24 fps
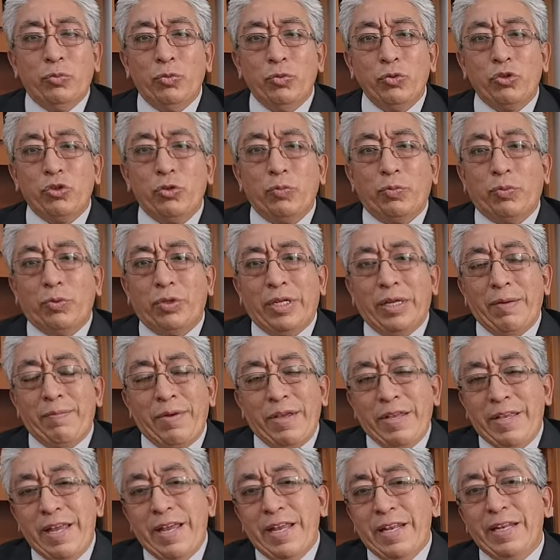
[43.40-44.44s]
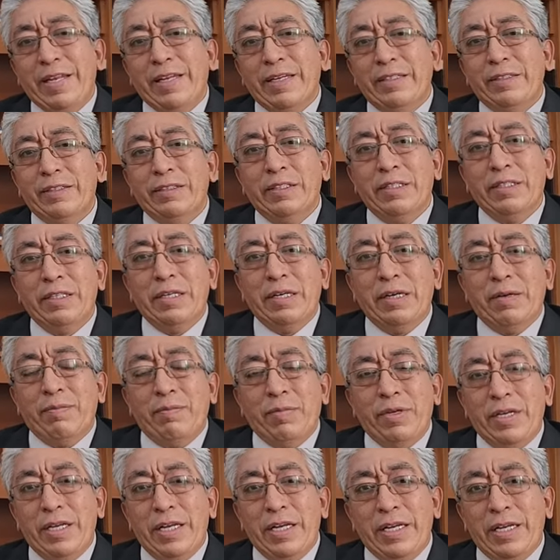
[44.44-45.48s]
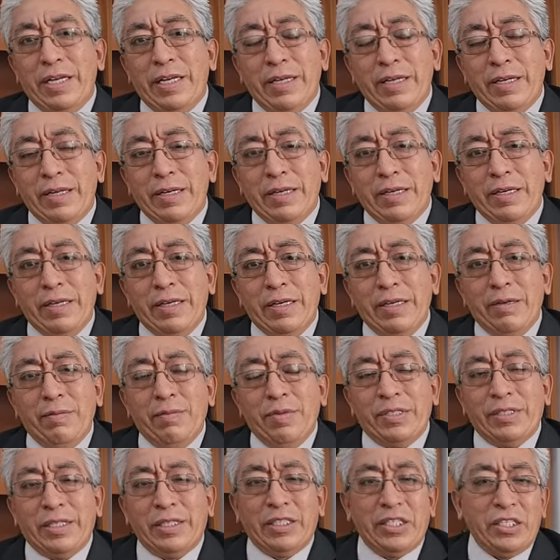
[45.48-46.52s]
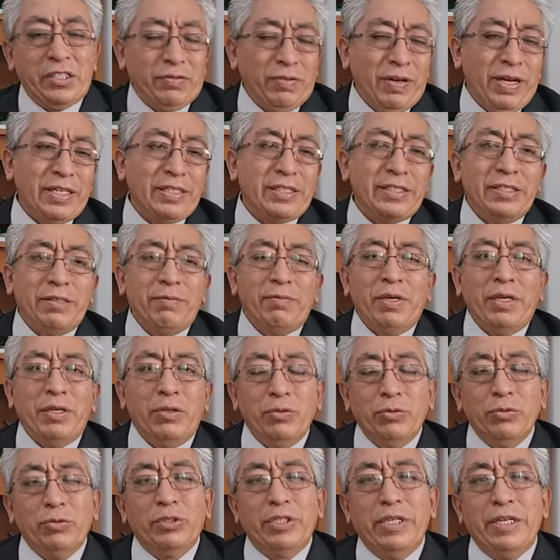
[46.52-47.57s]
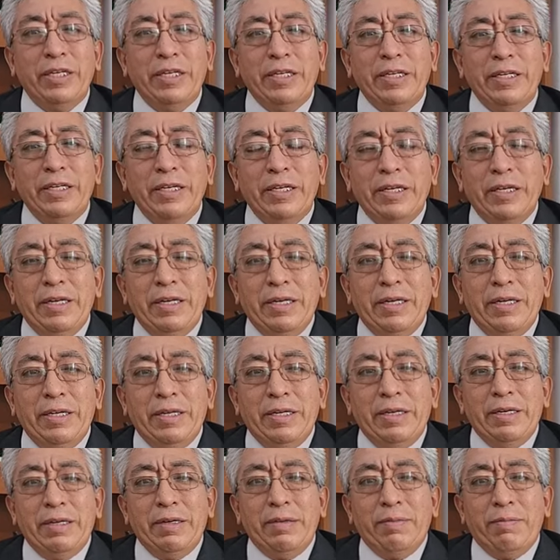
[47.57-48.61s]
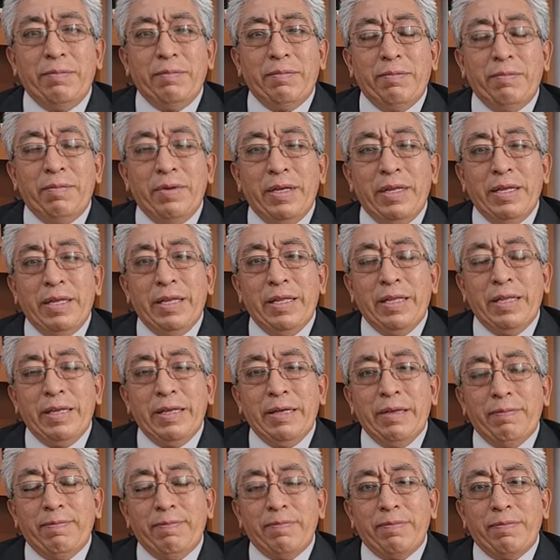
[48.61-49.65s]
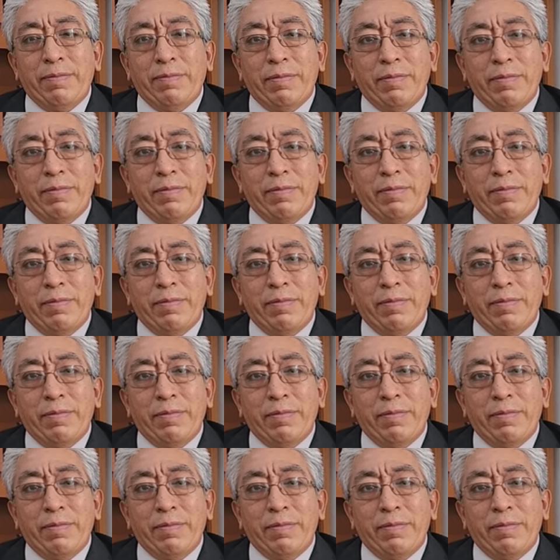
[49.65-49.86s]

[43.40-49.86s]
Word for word: mucho porque me llena, me llena y me satisface, me nutre, eh, me